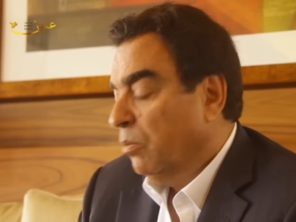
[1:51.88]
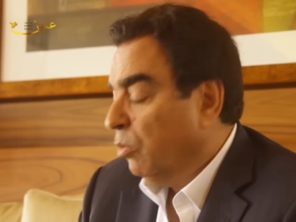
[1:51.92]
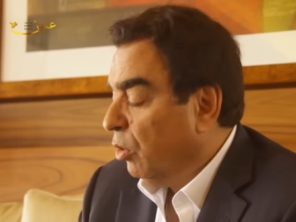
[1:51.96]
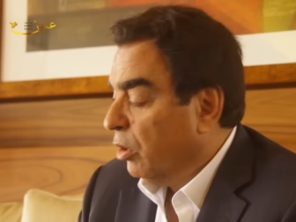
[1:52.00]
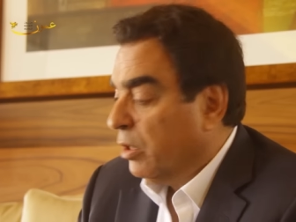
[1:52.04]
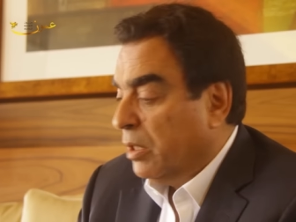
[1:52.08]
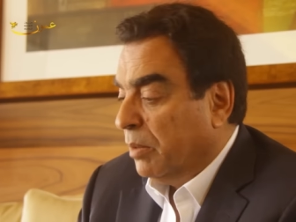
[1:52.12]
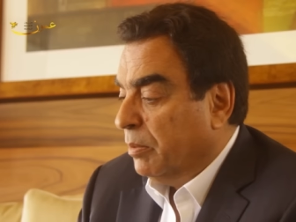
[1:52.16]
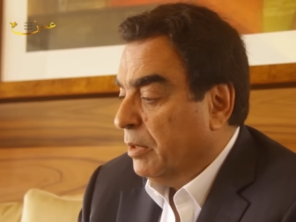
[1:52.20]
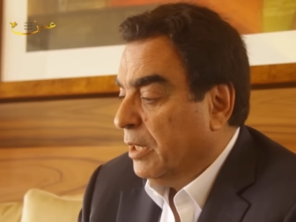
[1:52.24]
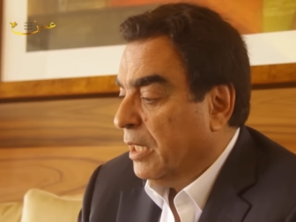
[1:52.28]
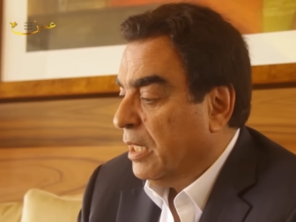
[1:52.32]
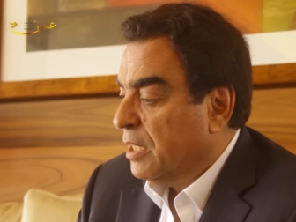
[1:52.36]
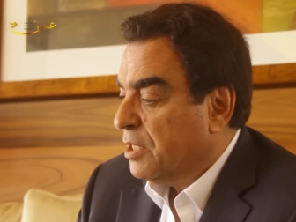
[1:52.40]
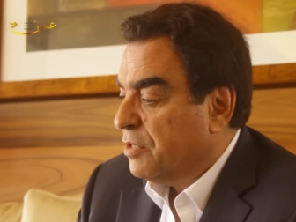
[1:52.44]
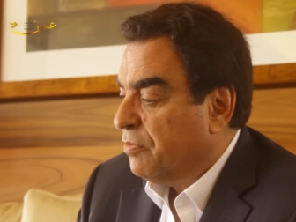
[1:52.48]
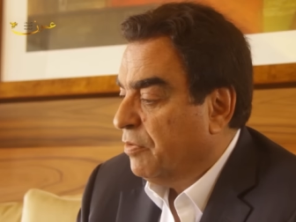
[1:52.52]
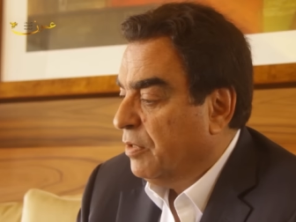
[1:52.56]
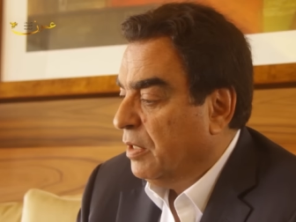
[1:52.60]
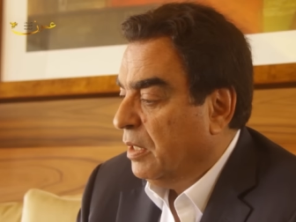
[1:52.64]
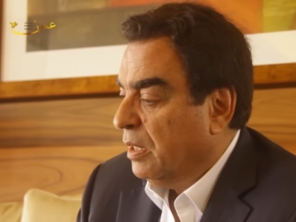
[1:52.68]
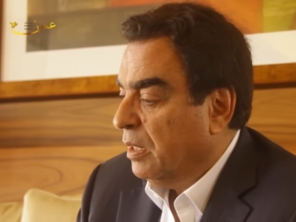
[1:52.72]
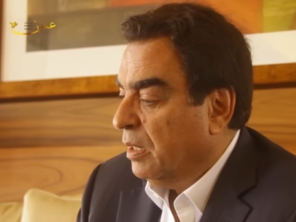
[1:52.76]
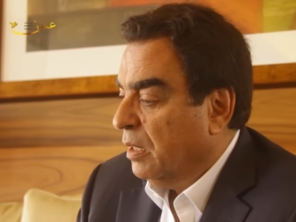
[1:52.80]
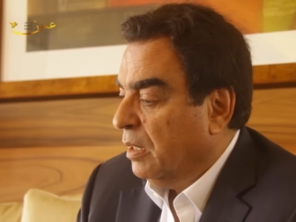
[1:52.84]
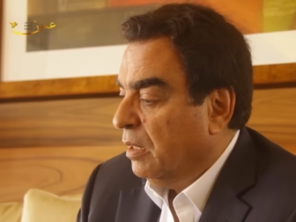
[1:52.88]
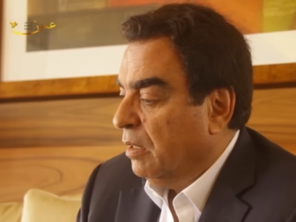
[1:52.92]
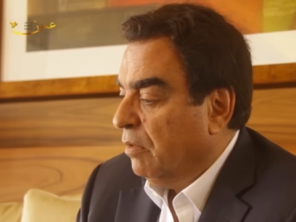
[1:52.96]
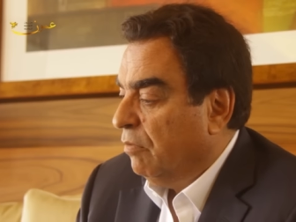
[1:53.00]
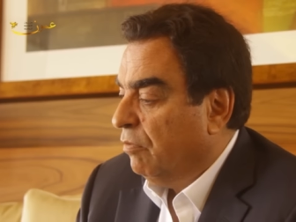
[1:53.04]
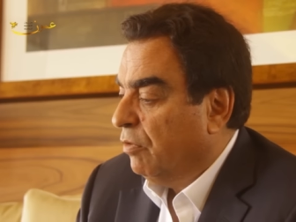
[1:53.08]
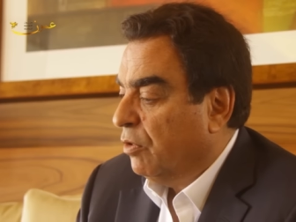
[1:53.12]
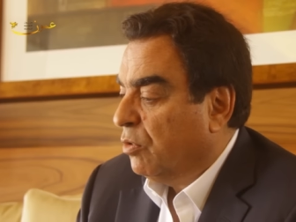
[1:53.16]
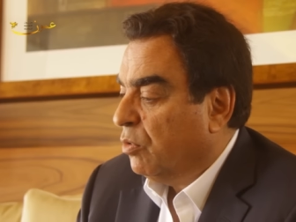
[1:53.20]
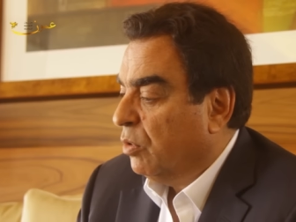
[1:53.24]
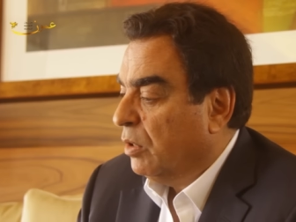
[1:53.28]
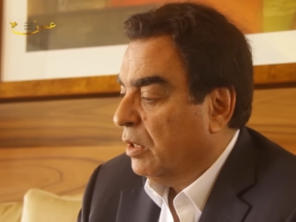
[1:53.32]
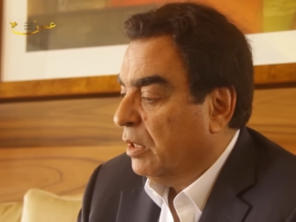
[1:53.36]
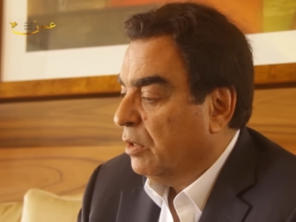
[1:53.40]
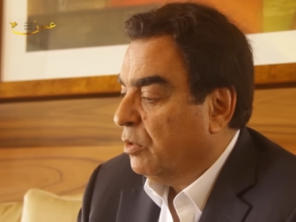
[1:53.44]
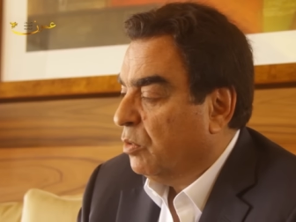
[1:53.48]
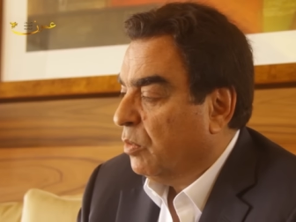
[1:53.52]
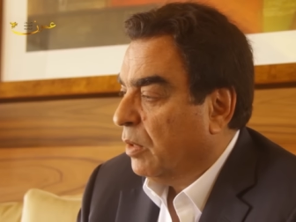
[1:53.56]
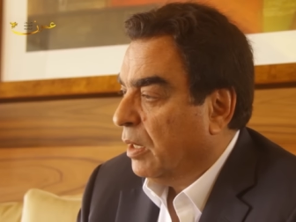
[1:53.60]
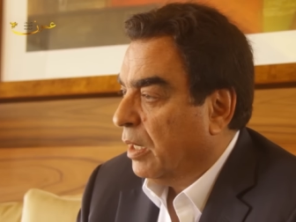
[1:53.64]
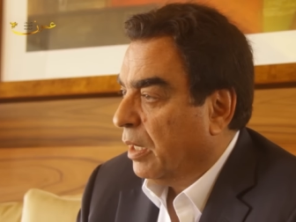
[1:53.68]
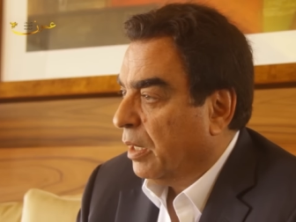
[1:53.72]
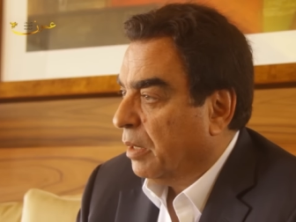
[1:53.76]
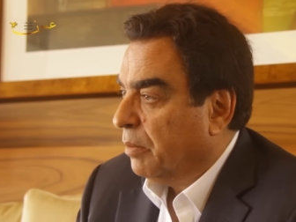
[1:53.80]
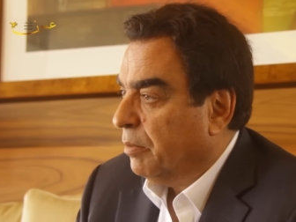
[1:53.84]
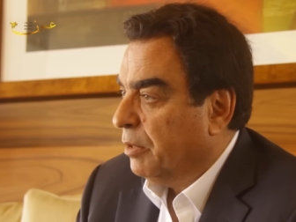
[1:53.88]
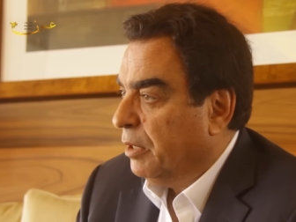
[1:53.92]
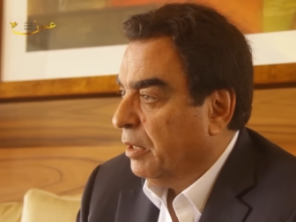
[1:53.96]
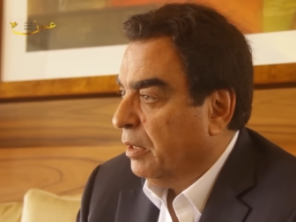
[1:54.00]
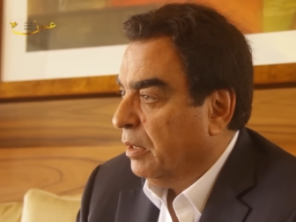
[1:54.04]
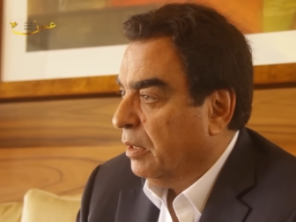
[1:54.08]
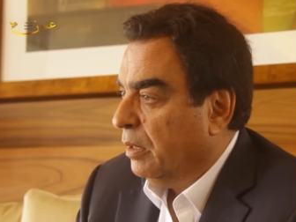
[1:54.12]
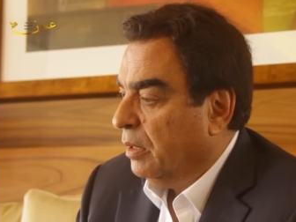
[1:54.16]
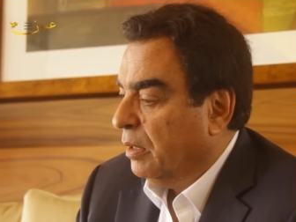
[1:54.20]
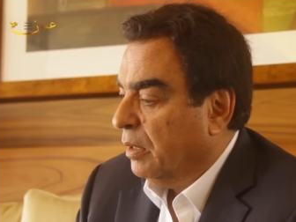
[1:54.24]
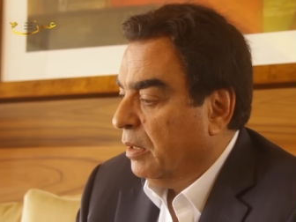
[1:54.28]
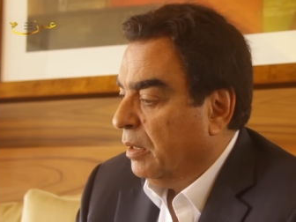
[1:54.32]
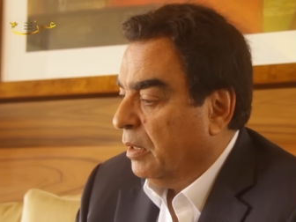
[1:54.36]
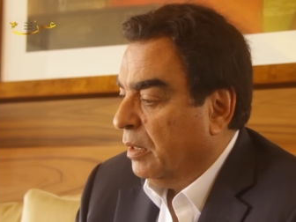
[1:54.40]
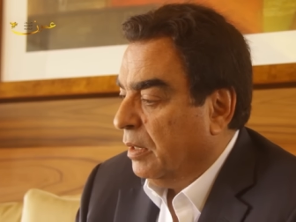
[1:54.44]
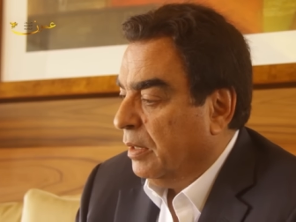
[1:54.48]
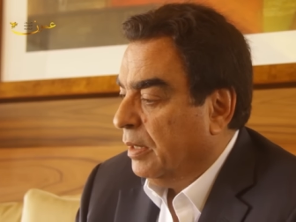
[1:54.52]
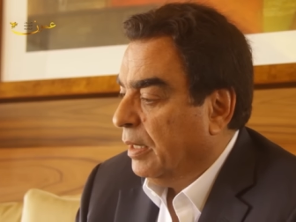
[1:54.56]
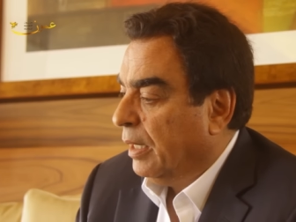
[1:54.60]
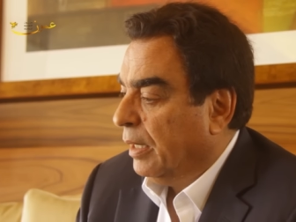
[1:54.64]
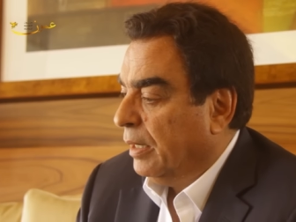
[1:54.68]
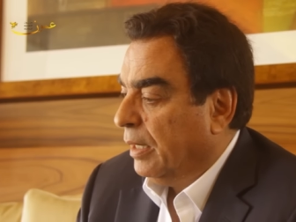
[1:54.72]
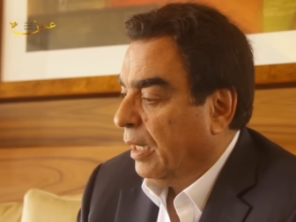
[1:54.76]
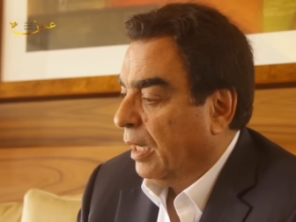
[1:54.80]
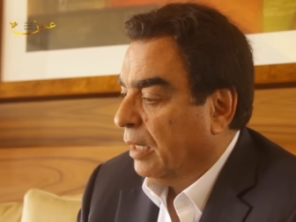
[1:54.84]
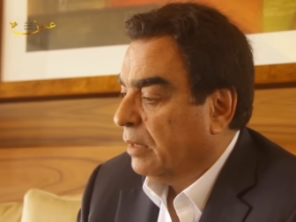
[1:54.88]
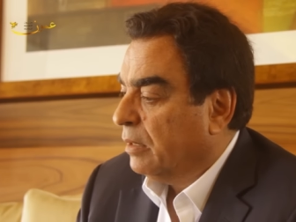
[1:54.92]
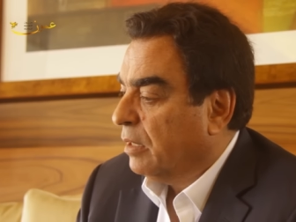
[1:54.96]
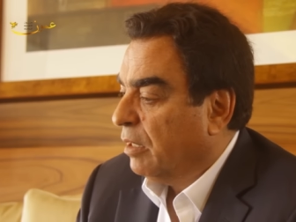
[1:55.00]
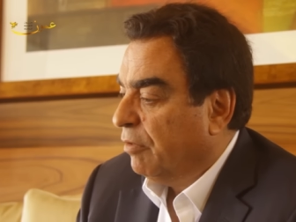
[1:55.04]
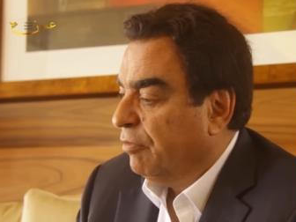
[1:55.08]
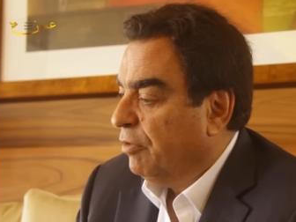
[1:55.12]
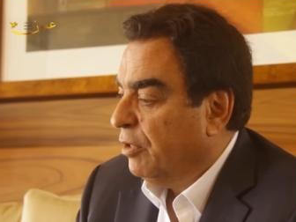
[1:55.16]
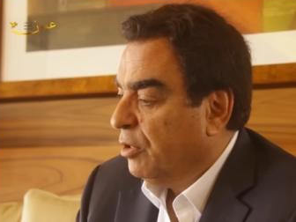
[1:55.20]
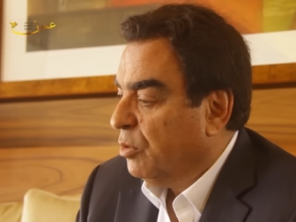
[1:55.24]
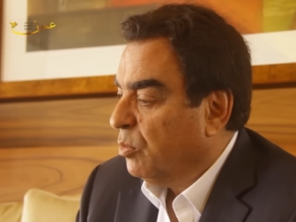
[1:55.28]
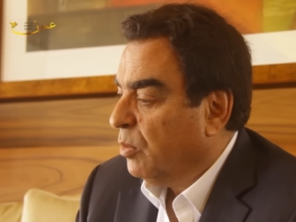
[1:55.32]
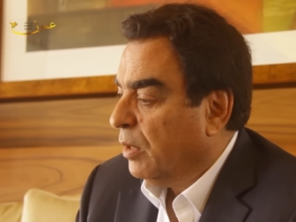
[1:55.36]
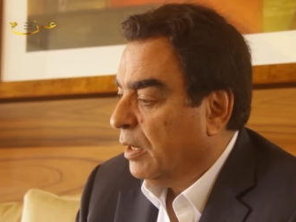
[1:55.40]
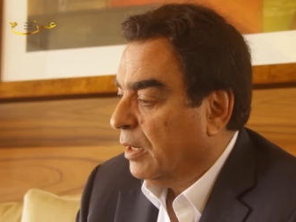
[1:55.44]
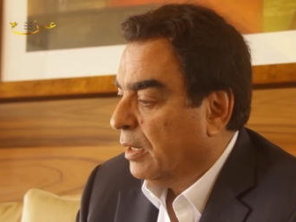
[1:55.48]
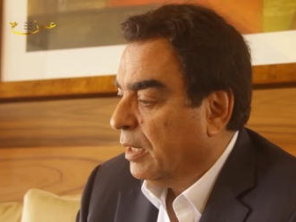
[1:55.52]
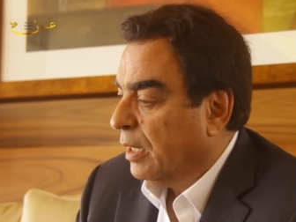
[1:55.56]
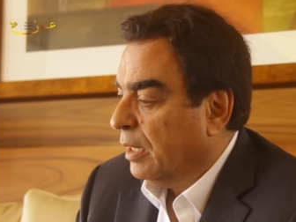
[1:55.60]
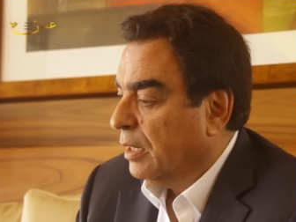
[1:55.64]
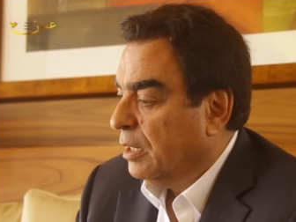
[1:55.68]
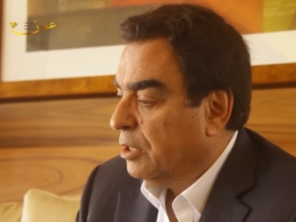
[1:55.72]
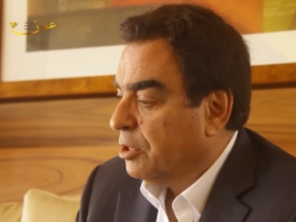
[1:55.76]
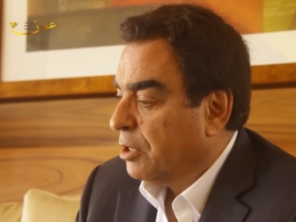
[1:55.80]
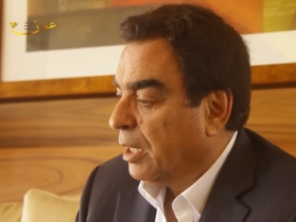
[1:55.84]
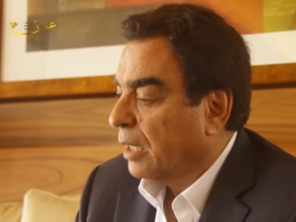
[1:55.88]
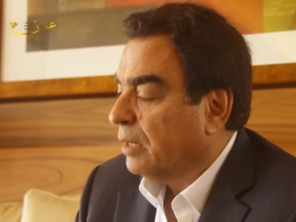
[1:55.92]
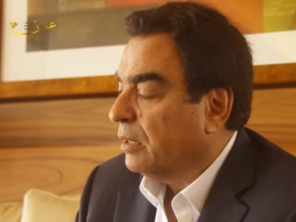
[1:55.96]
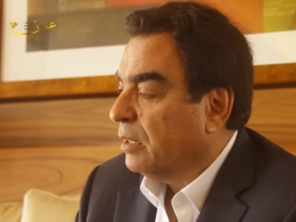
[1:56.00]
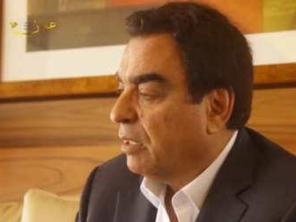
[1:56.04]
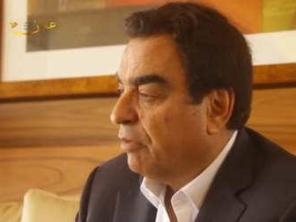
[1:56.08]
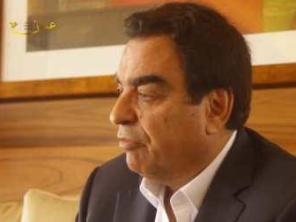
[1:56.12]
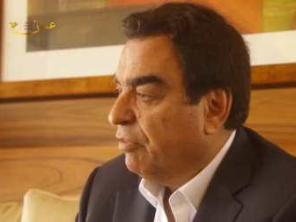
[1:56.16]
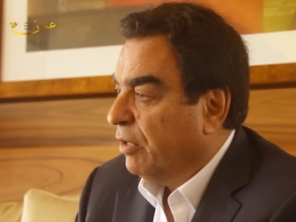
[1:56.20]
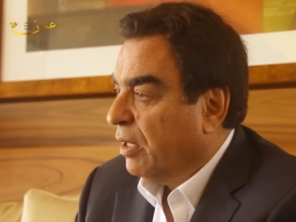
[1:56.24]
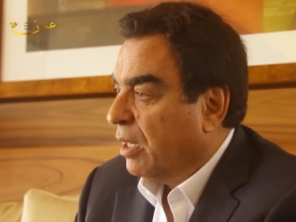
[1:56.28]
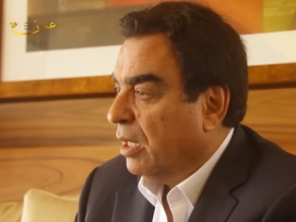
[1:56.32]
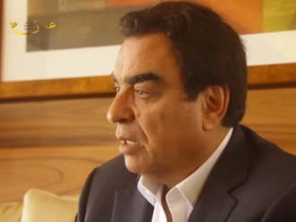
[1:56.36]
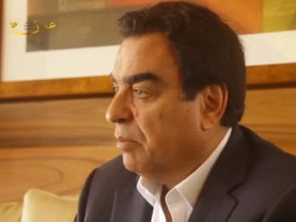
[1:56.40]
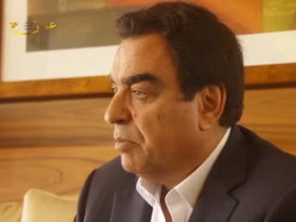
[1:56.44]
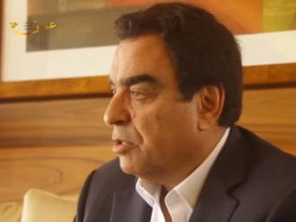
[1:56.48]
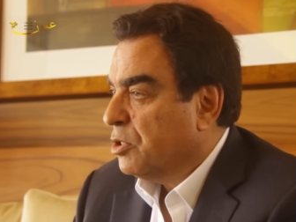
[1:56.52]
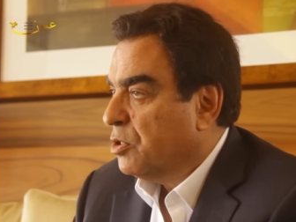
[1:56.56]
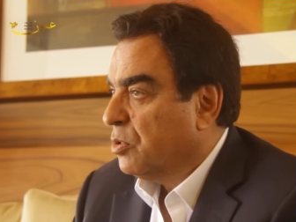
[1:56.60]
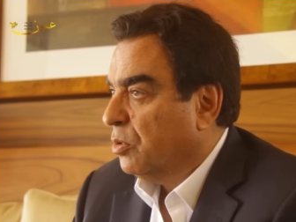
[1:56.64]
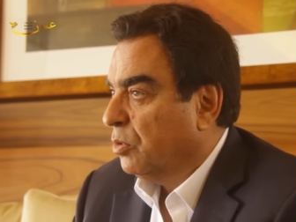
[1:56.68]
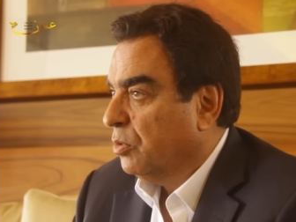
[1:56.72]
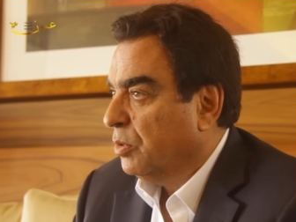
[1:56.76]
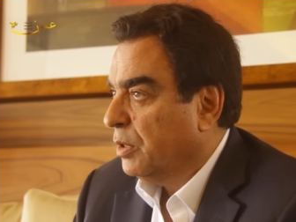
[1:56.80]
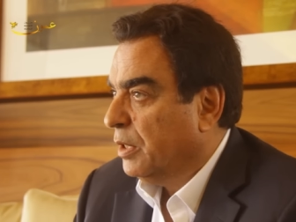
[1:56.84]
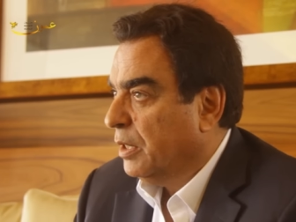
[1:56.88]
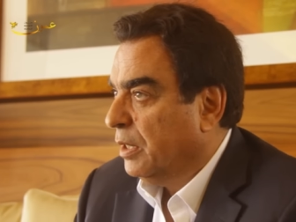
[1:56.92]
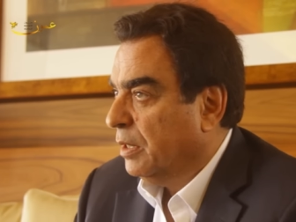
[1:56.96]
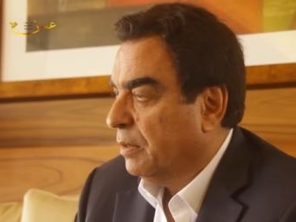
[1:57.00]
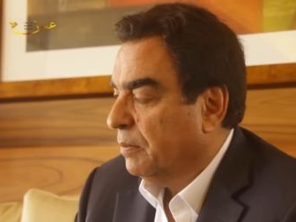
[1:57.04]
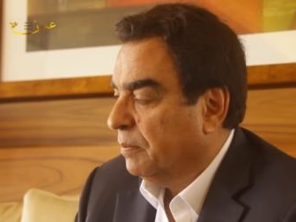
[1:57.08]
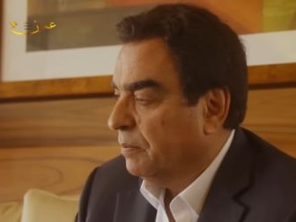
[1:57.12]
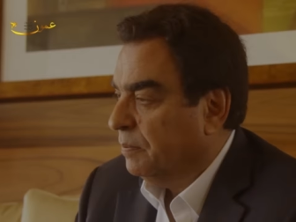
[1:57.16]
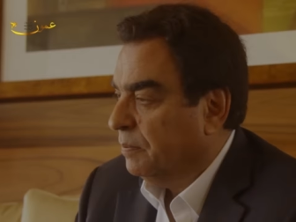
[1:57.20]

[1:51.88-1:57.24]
معظم الناس في في كل الدول العربية يعني حتى في دول الخليج حتى في قلب السعودية